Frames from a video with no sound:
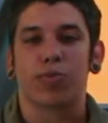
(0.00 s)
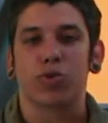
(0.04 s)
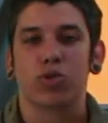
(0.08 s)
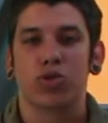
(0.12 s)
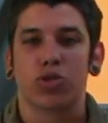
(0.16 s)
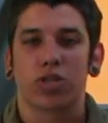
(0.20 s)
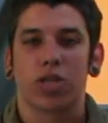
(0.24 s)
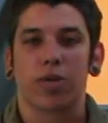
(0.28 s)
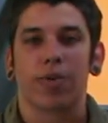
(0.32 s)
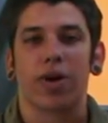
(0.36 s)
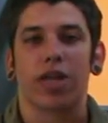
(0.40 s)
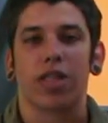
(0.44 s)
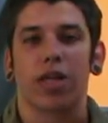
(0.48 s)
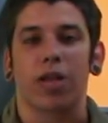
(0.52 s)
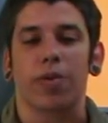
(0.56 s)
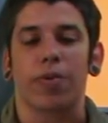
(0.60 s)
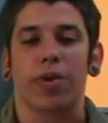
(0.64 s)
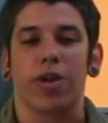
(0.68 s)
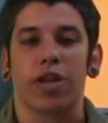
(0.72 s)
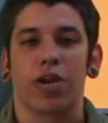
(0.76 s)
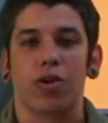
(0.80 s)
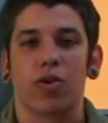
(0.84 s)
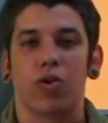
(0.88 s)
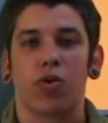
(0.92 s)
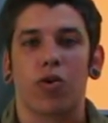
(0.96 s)
positiva del
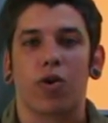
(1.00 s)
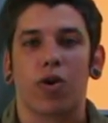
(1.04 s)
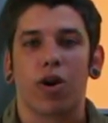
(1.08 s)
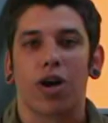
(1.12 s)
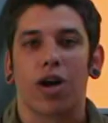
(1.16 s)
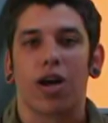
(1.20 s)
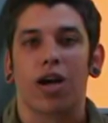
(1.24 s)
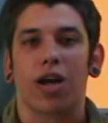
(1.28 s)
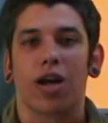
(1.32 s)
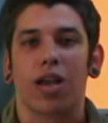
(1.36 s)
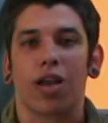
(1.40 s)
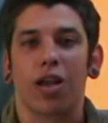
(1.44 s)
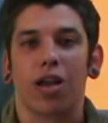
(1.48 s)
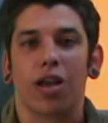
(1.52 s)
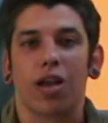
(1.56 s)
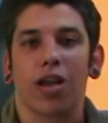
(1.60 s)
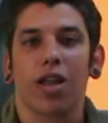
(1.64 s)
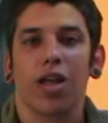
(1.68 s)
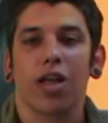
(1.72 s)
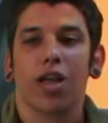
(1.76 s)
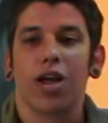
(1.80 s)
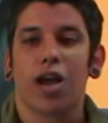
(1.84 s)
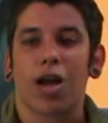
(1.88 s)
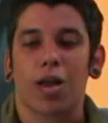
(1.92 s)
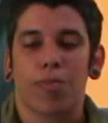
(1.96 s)
veneno al
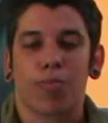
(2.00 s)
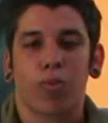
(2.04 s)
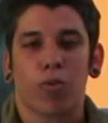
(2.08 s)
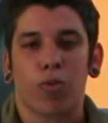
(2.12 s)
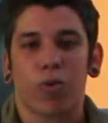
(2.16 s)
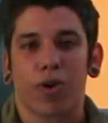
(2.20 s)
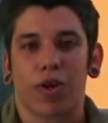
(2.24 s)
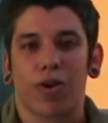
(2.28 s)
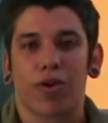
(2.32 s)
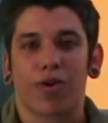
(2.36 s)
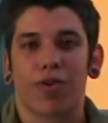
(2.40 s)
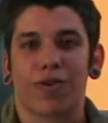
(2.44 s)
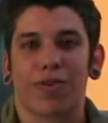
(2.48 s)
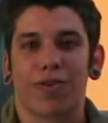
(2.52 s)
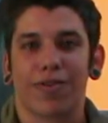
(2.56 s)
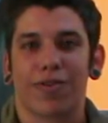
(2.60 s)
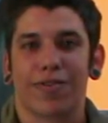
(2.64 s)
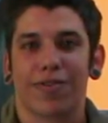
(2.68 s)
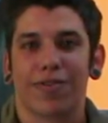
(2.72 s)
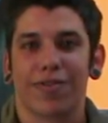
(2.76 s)
público.